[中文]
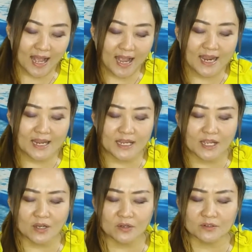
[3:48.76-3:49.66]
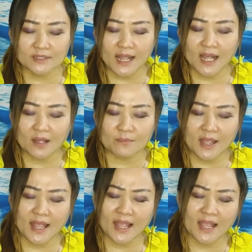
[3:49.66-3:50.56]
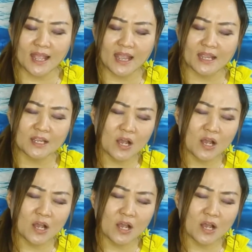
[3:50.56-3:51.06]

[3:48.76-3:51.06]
还有那没